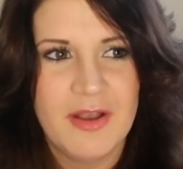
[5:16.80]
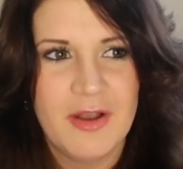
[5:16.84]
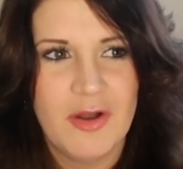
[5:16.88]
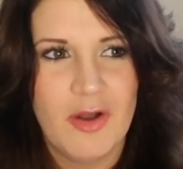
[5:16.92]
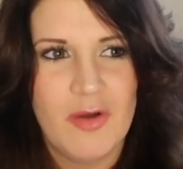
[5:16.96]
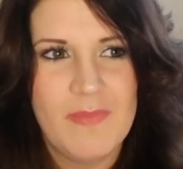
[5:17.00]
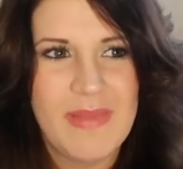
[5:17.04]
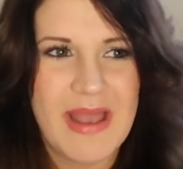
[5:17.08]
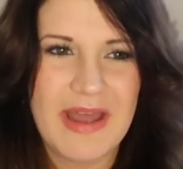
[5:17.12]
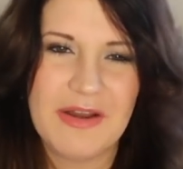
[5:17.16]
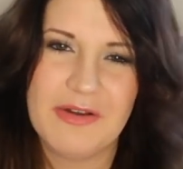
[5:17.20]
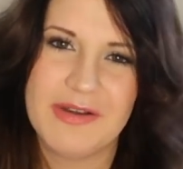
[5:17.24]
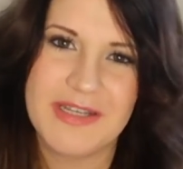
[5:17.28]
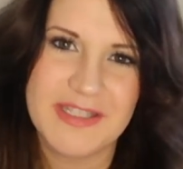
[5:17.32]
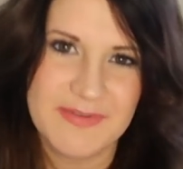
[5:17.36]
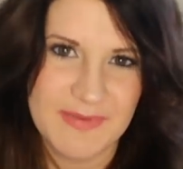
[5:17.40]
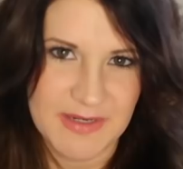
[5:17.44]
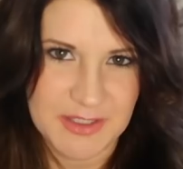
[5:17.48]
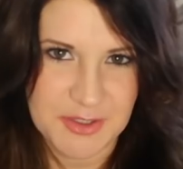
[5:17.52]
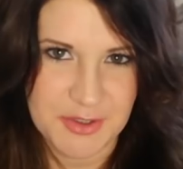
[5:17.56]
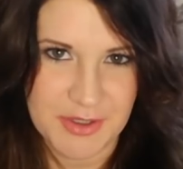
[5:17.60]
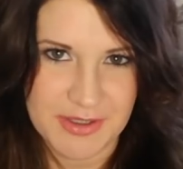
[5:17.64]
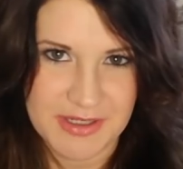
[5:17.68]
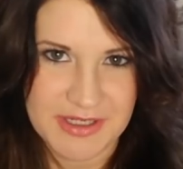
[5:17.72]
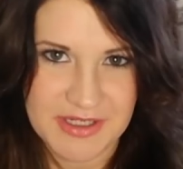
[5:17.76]
und mir hat auch das
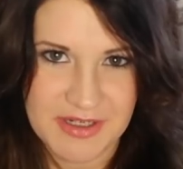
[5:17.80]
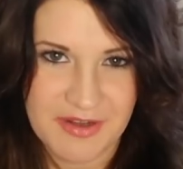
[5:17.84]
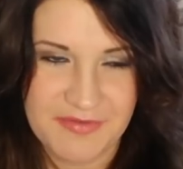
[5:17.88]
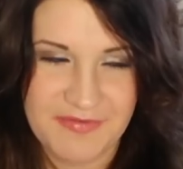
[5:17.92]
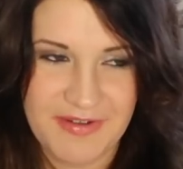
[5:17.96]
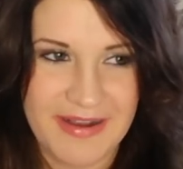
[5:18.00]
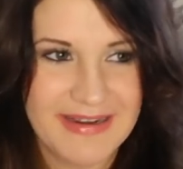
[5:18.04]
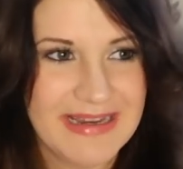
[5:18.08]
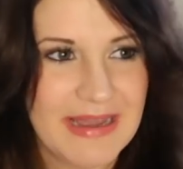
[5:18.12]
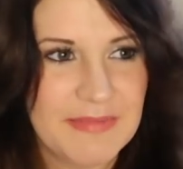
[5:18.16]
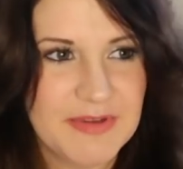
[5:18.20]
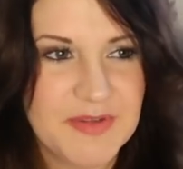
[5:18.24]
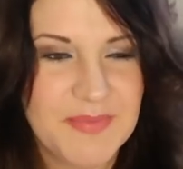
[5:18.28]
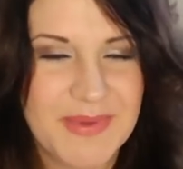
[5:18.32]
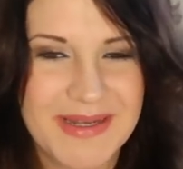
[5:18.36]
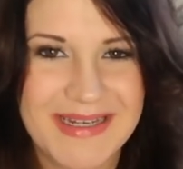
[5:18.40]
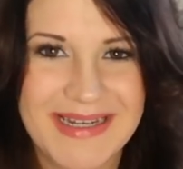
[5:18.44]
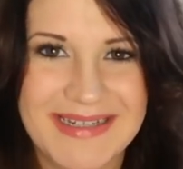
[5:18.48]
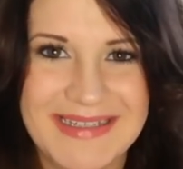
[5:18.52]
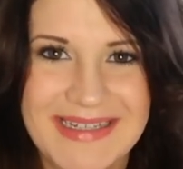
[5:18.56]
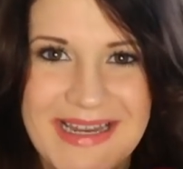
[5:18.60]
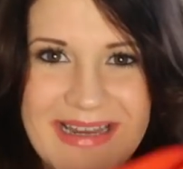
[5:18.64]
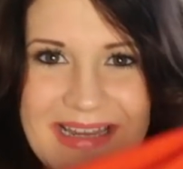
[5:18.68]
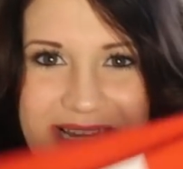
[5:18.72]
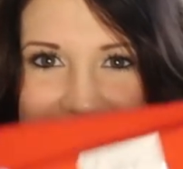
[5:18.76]
Sweatshirt nicht gefallen. Da habe ich mir
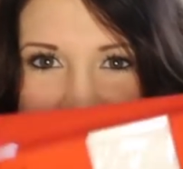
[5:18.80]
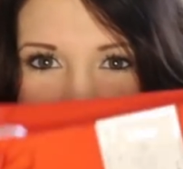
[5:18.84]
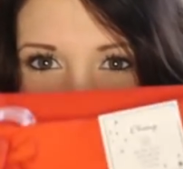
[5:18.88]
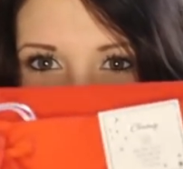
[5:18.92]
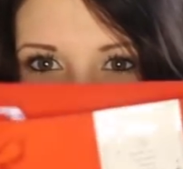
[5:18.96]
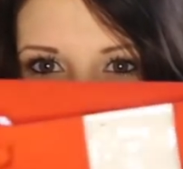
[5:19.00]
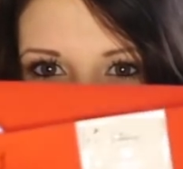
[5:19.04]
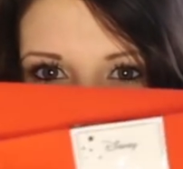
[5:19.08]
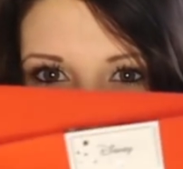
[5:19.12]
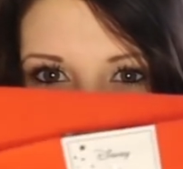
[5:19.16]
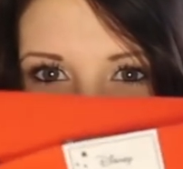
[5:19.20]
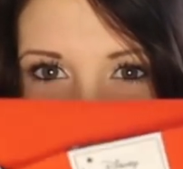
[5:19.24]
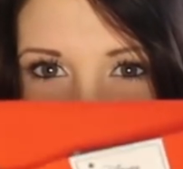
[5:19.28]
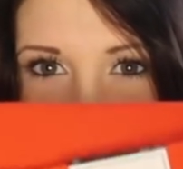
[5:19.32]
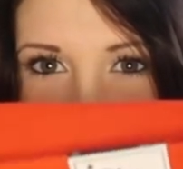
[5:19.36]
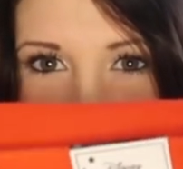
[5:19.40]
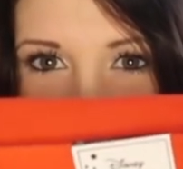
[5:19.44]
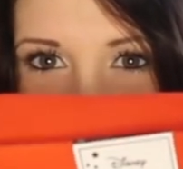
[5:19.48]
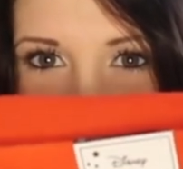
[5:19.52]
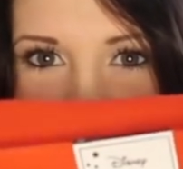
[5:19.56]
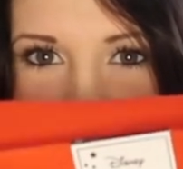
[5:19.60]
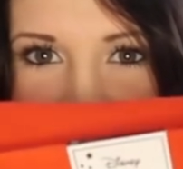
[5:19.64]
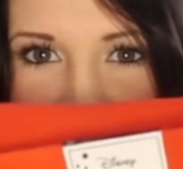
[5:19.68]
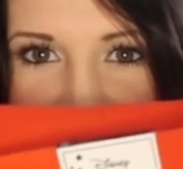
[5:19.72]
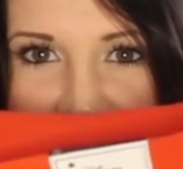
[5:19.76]
gedacht, dann lieber mit einem
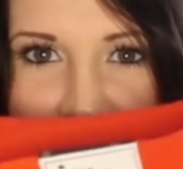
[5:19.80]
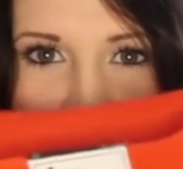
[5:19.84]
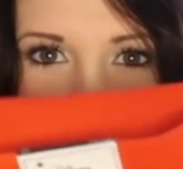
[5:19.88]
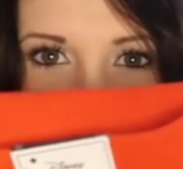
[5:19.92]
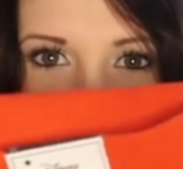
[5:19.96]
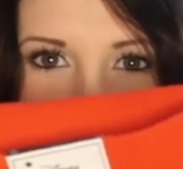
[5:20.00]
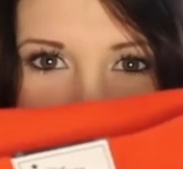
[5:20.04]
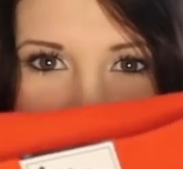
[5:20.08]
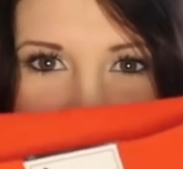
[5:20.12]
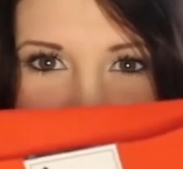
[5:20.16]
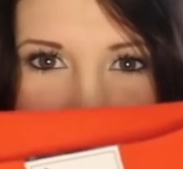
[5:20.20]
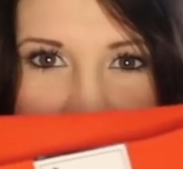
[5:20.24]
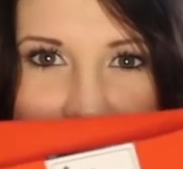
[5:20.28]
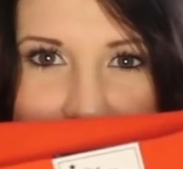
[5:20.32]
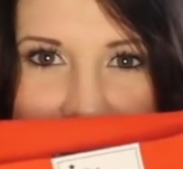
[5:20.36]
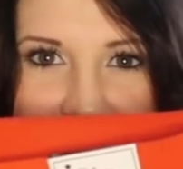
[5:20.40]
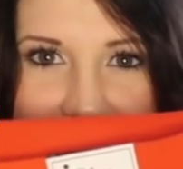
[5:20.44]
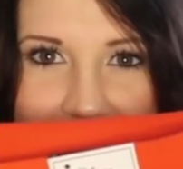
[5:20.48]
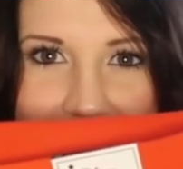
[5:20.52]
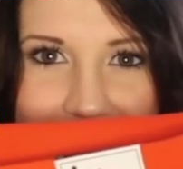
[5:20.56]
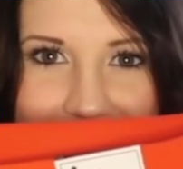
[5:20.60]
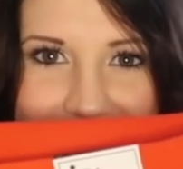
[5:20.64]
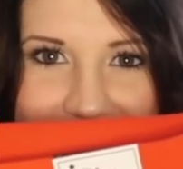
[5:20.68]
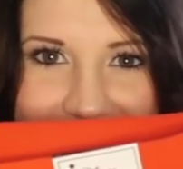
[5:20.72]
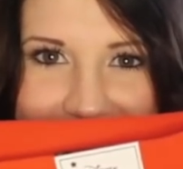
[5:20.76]
schönen roten
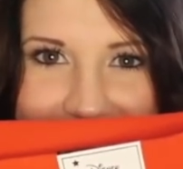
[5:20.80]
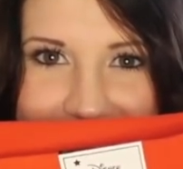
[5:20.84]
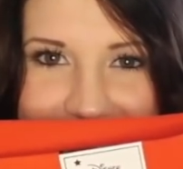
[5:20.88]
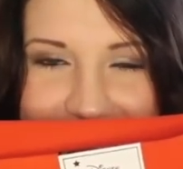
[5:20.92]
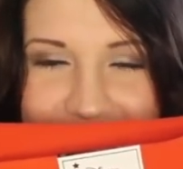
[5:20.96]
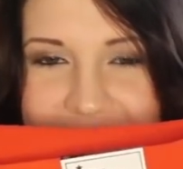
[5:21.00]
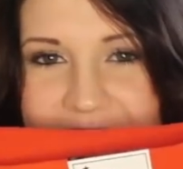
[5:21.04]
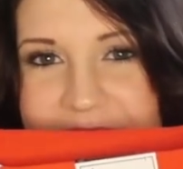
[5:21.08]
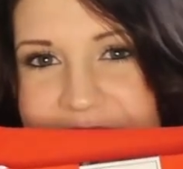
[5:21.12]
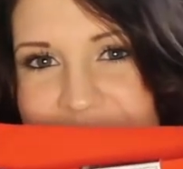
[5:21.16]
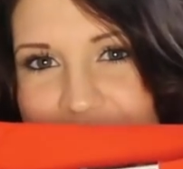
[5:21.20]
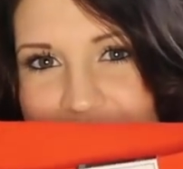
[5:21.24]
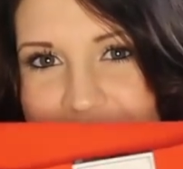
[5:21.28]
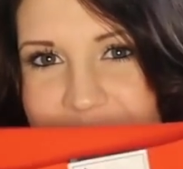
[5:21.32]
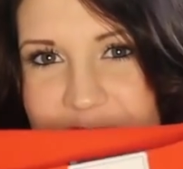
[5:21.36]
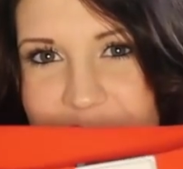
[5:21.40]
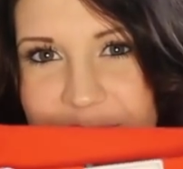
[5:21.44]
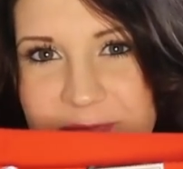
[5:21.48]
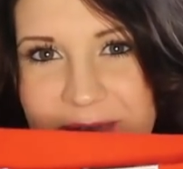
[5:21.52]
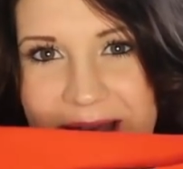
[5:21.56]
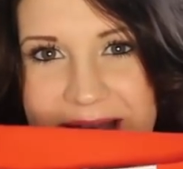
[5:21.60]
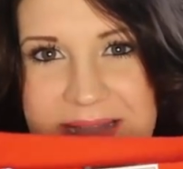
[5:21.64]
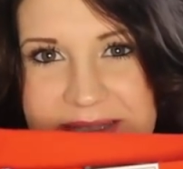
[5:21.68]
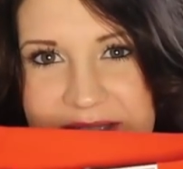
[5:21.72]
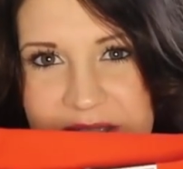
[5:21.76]
oder am besten vielleicht sogar
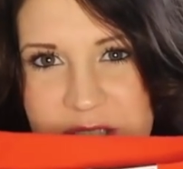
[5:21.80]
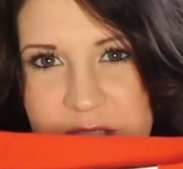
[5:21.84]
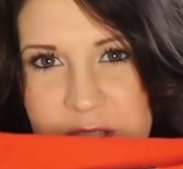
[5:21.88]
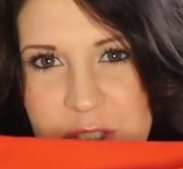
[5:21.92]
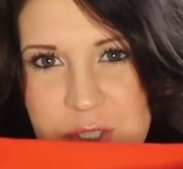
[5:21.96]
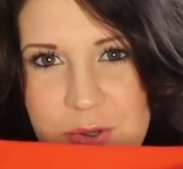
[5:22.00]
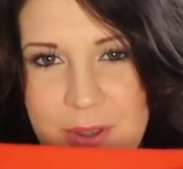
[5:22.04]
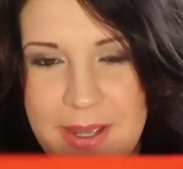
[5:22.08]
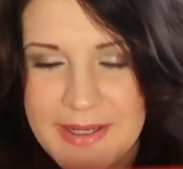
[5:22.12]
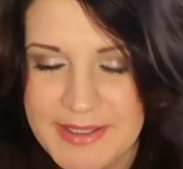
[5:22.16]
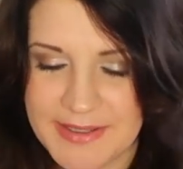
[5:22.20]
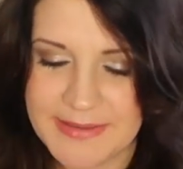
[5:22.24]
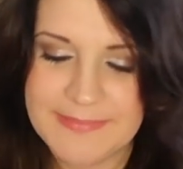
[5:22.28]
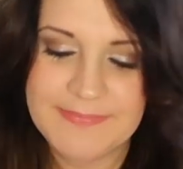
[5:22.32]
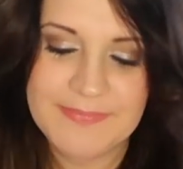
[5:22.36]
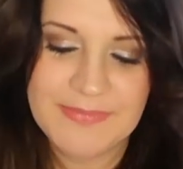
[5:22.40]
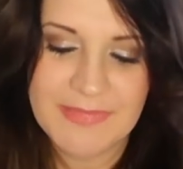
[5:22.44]
schwarzen Shirt.